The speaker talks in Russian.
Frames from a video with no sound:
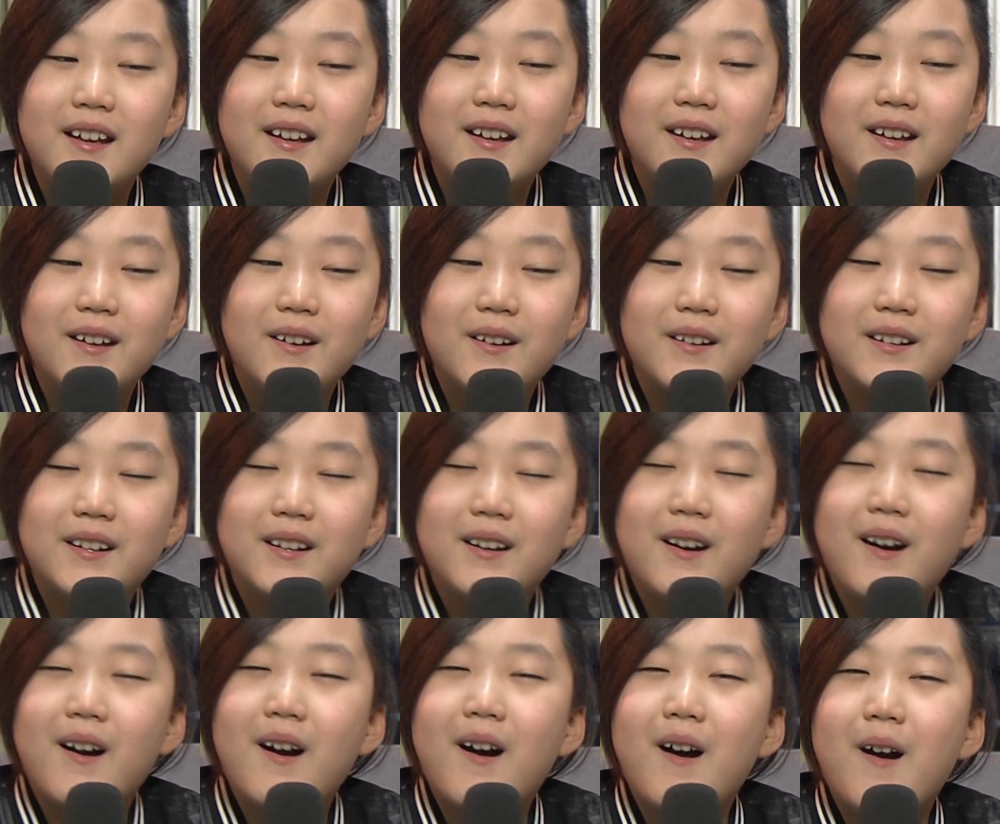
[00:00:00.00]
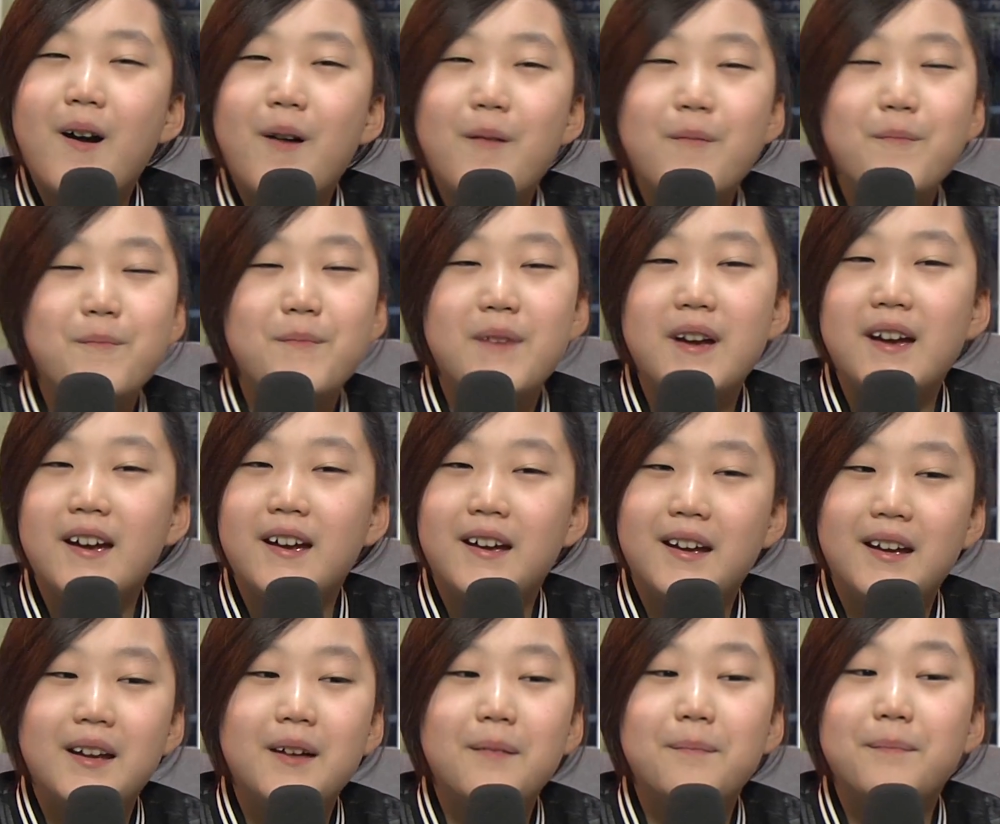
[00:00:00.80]
you call
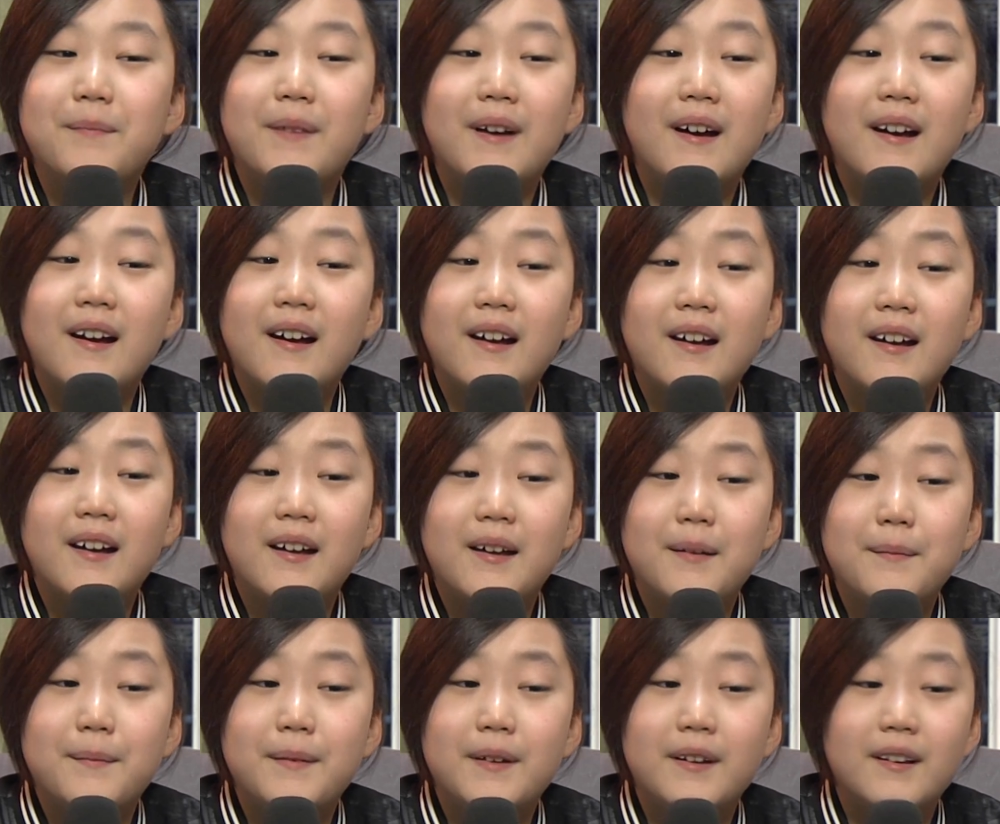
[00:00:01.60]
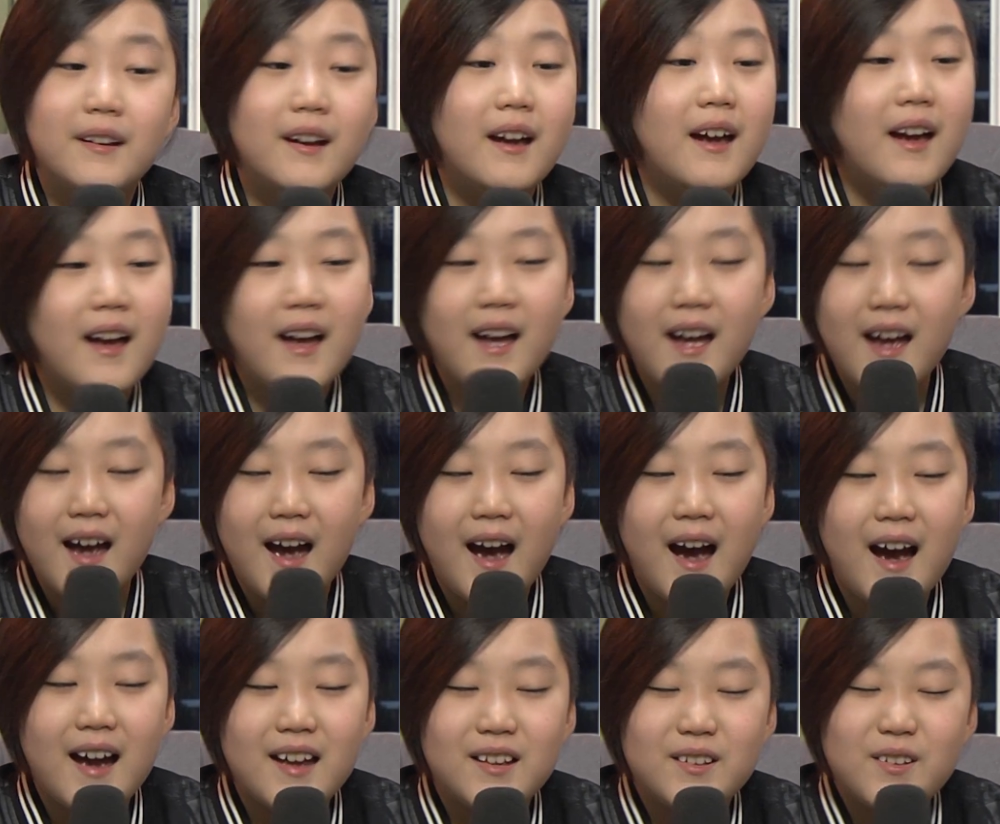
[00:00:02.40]
me baby
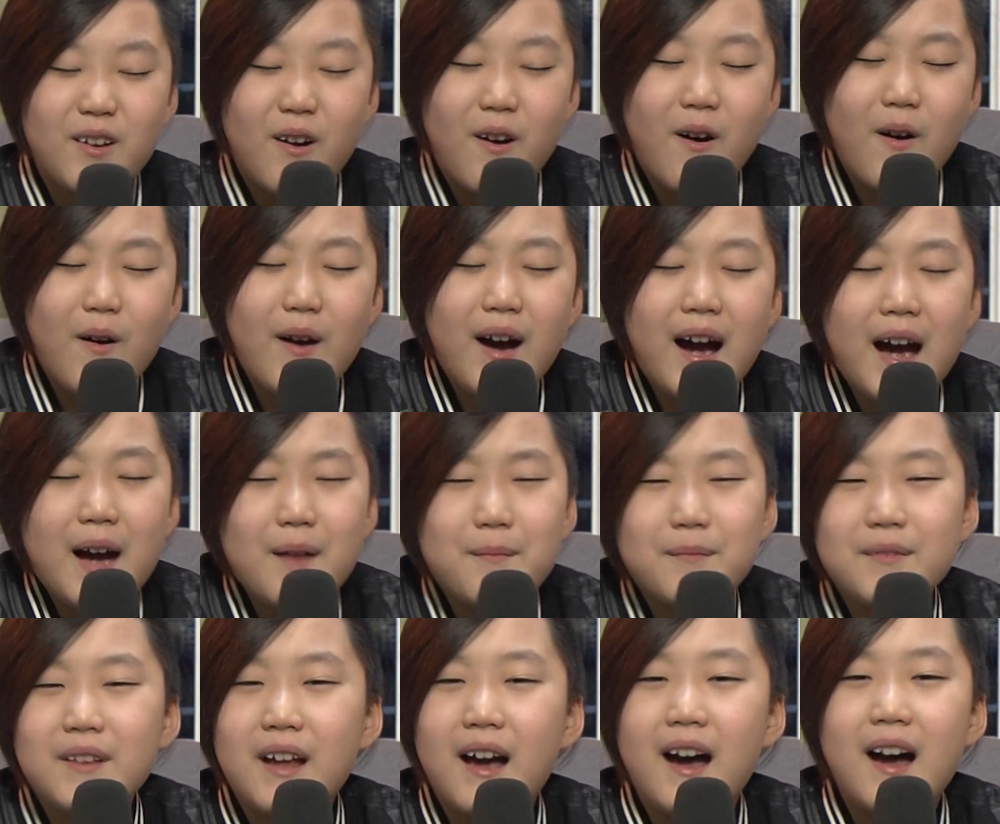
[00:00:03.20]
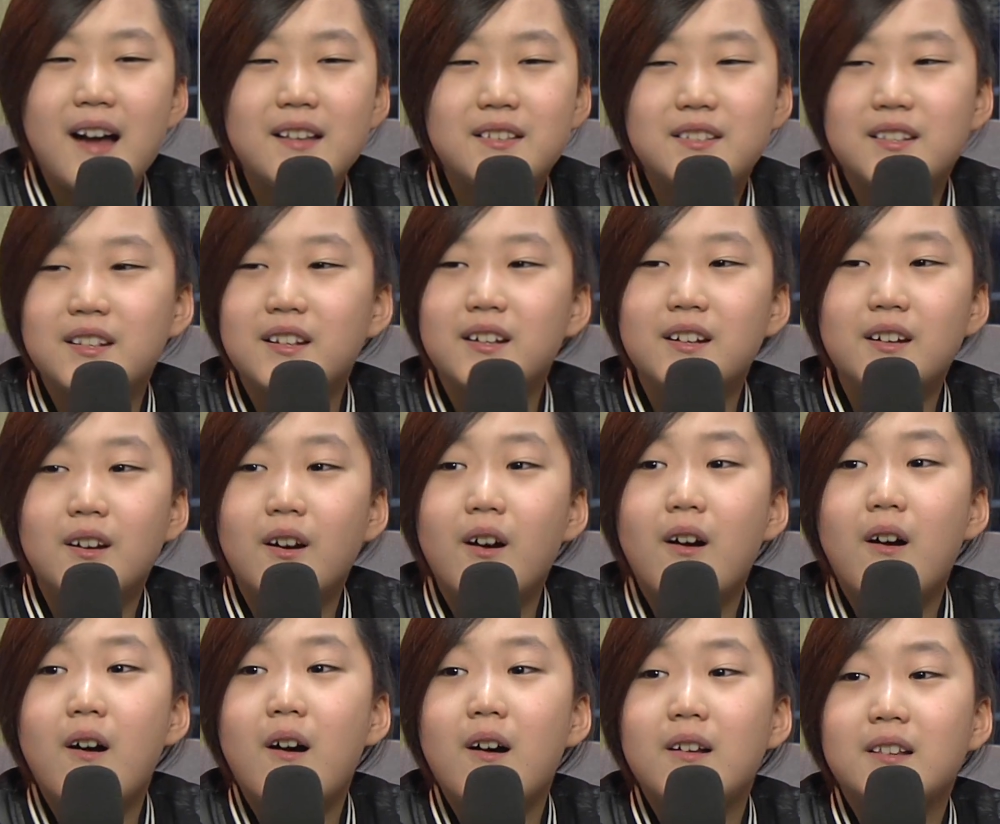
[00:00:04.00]
I know I'm not the
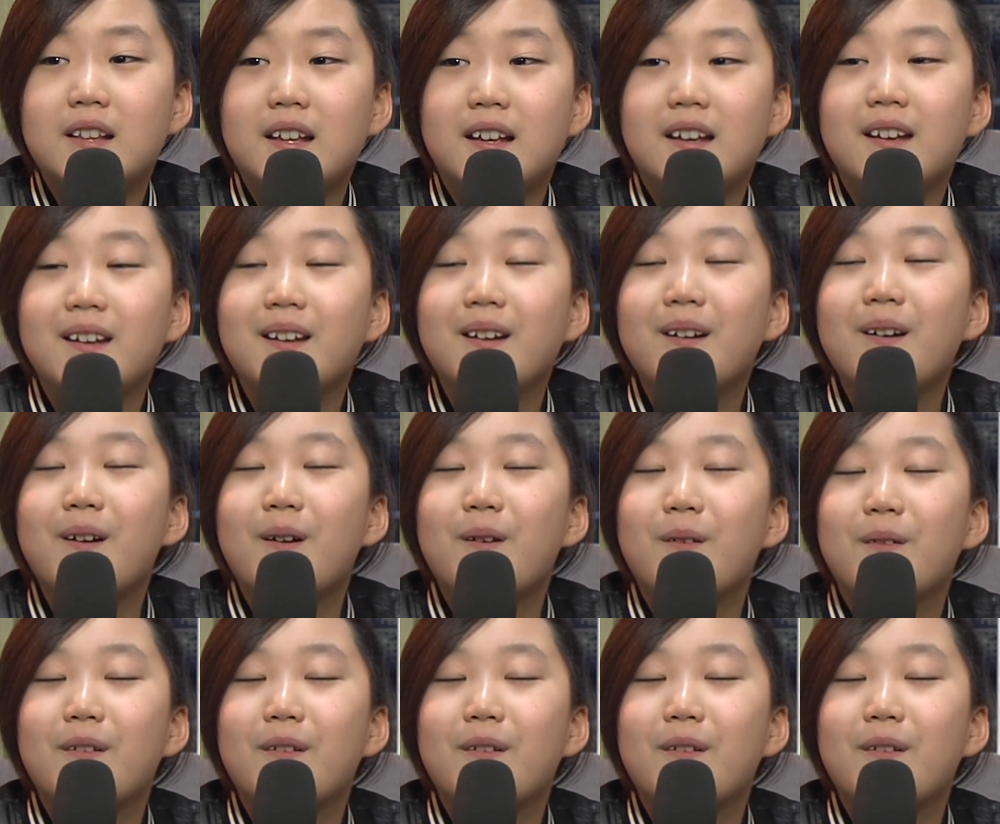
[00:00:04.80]
only